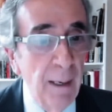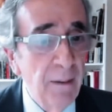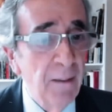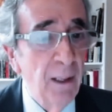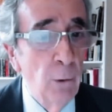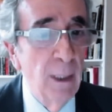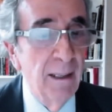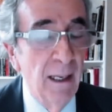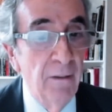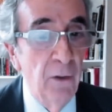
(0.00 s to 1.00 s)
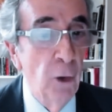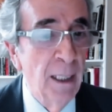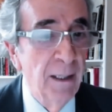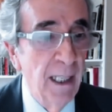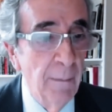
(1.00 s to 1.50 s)
parece ser una
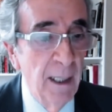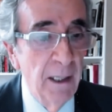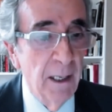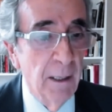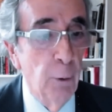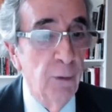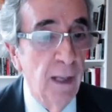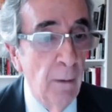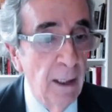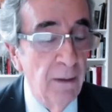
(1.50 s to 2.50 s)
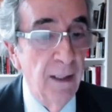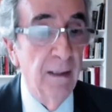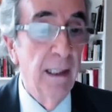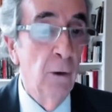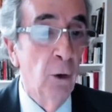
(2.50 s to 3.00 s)
transición enteramente responsable en el
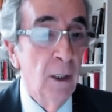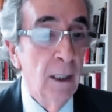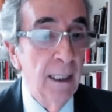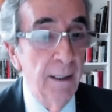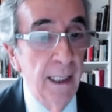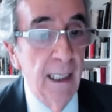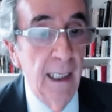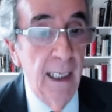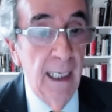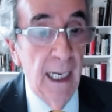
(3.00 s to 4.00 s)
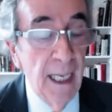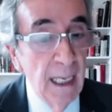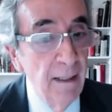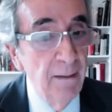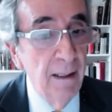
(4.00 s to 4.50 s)
sentido de que el
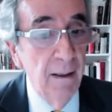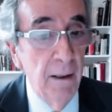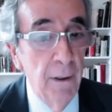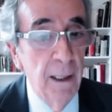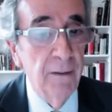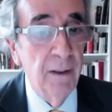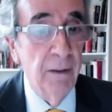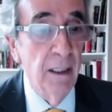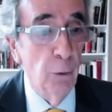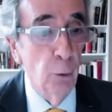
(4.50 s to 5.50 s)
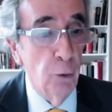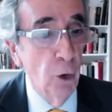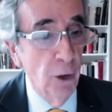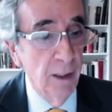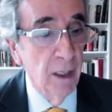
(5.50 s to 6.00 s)
análisis de diversas
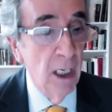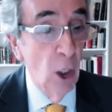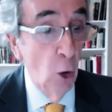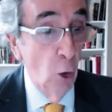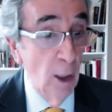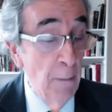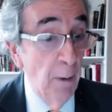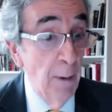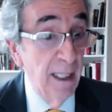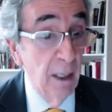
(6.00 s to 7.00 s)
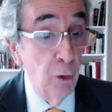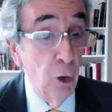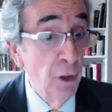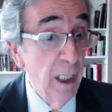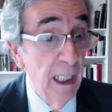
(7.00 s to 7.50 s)
instrucciones o la
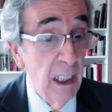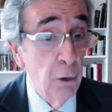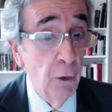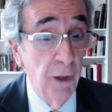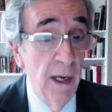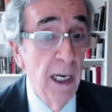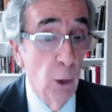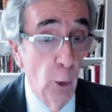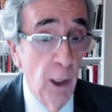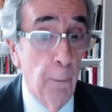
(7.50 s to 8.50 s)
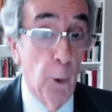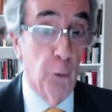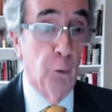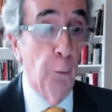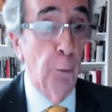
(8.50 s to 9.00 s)
implementación de derechos debe incluir,
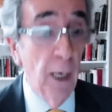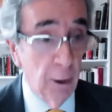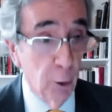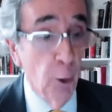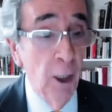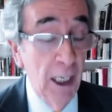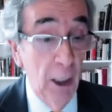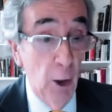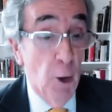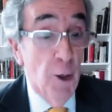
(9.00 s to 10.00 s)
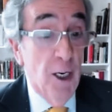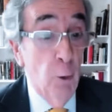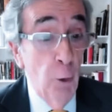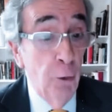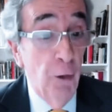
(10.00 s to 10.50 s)
por supuesto, los
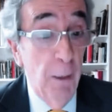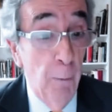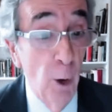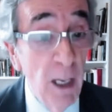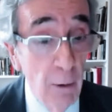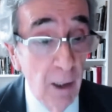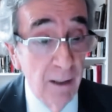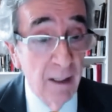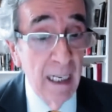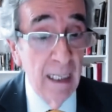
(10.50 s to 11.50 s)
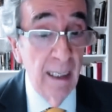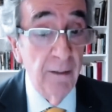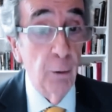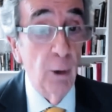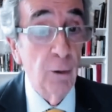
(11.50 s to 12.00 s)
recursos disponibles,
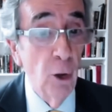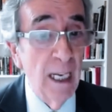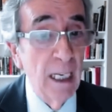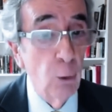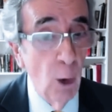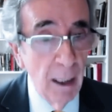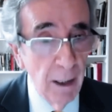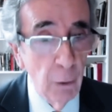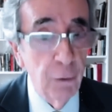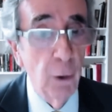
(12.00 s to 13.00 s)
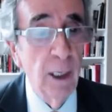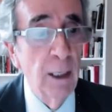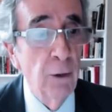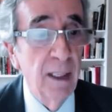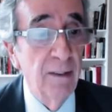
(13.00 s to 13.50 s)
la situación actual de los
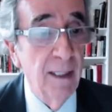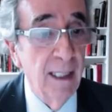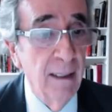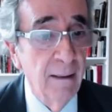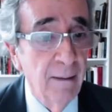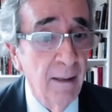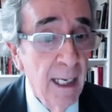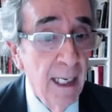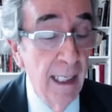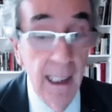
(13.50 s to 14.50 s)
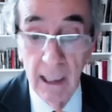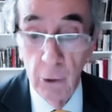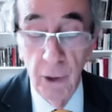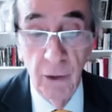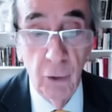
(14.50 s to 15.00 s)
órganos existentes y
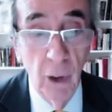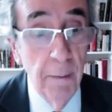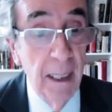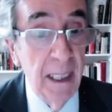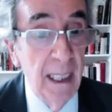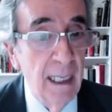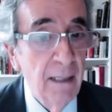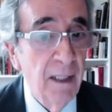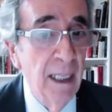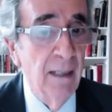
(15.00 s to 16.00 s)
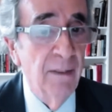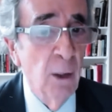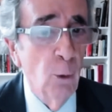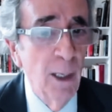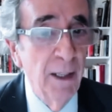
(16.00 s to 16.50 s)
las condiciones materiales en que
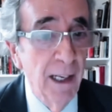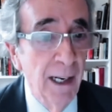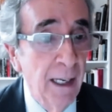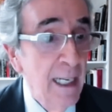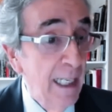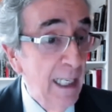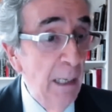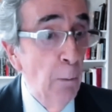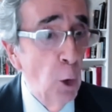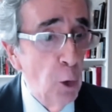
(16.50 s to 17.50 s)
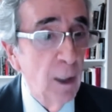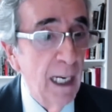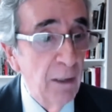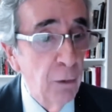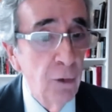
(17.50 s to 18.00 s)
se encuentran. En muchos
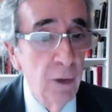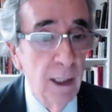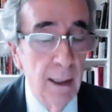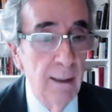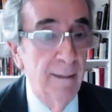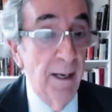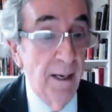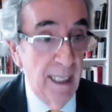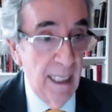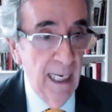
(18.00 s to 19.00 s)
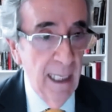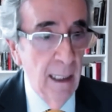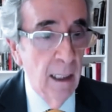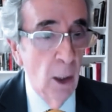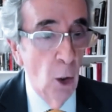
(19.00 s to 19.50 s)
casos se
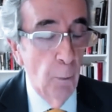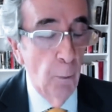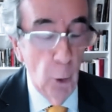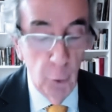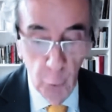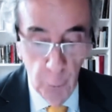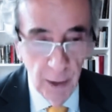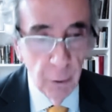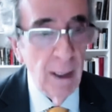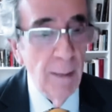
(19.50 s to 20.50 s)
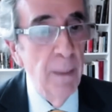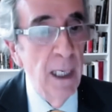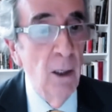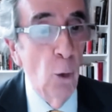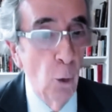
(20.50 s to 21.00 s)
requiere, por supuesto,
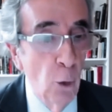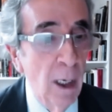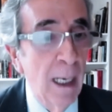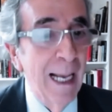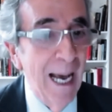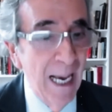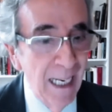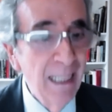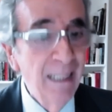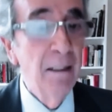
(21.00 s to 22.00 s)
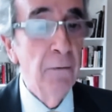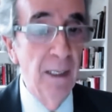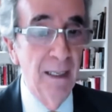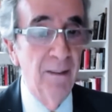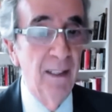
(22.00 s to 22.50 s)
también un análisis
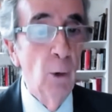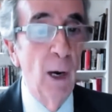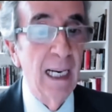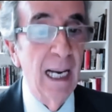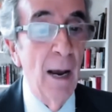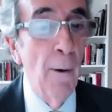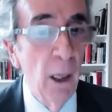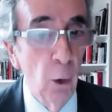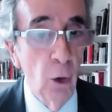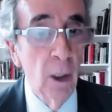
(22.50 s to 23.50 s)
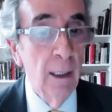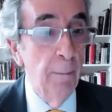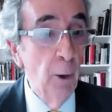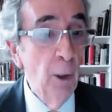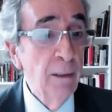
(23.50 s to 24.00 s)
financiero acabado,
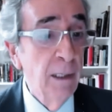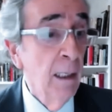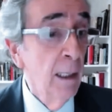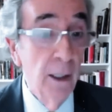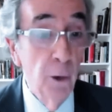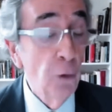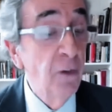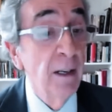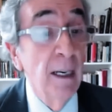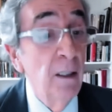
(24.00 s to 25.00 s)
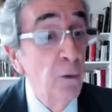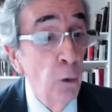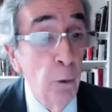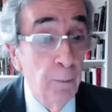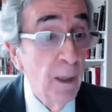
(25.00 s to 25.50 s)
pero este no se
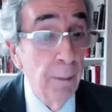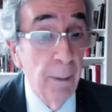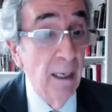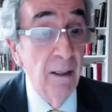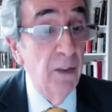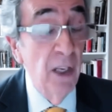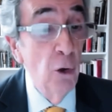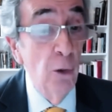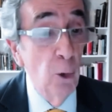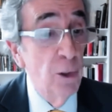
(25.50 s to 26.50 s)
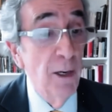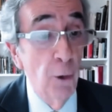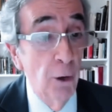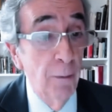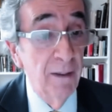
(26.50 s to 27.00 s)
realizó para el diseño de
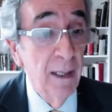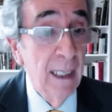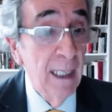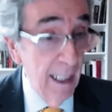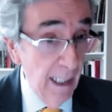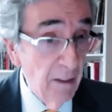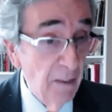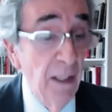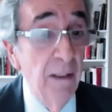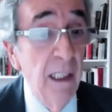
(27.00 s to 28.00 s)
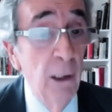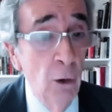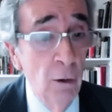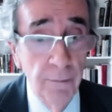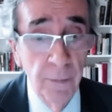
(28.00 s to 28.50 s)
muchas normas. En ese
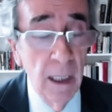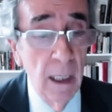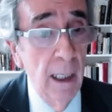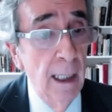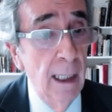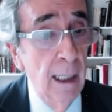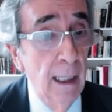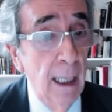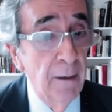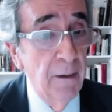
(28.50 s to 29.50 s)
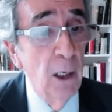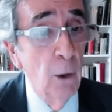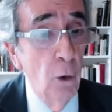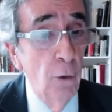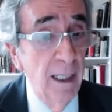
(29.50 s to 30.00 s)
sentido, en el
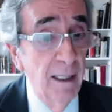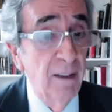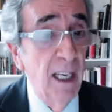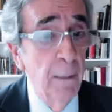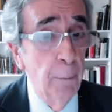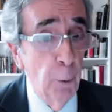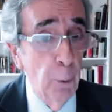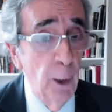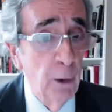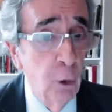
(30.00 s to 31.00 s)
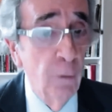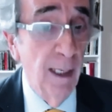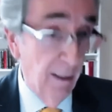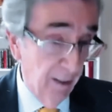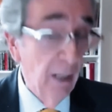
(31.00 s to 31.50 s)
artículo 26 propuesto,
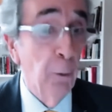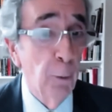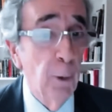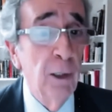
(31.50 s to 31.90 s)
26